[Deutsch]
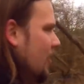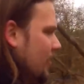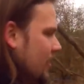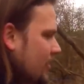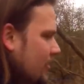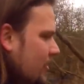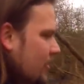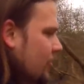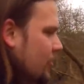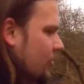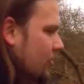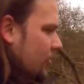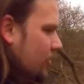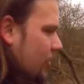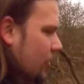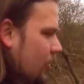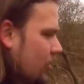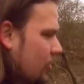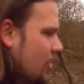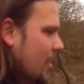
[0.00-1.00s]
ansonsten
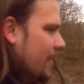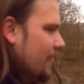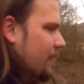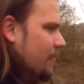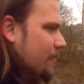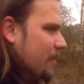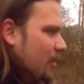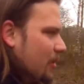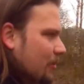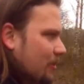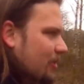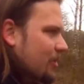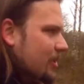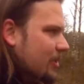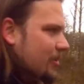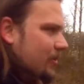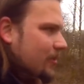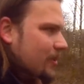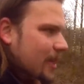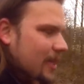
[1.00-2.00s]
schnacken wir mal über
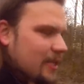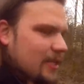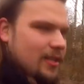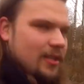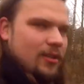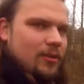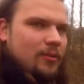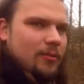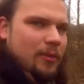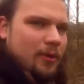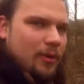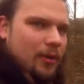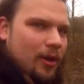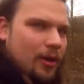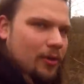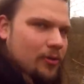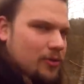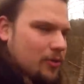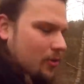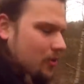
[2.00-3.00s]
dies und das, über neue
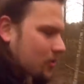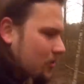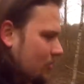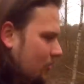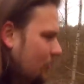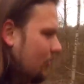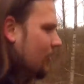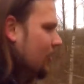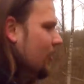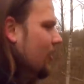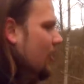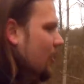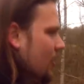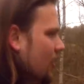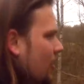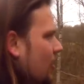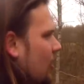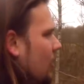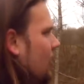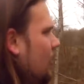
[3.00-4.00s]
Ausrüstung
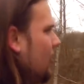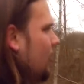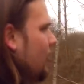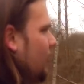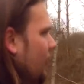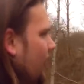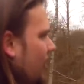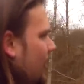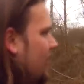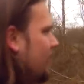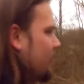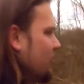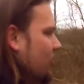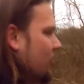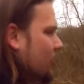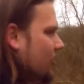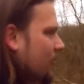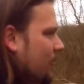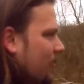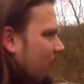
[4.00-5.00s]
und dann nehme ich
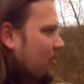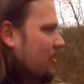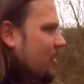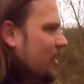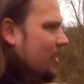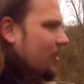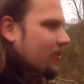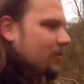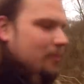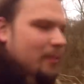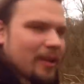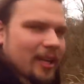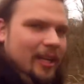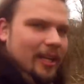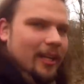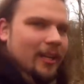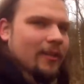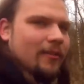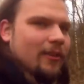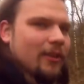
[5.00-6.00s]
euch doch mal mit auf meine
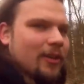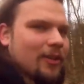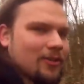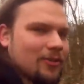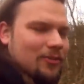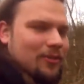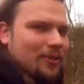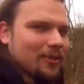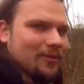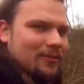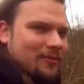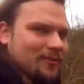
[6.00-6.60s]
kleine Wandertour.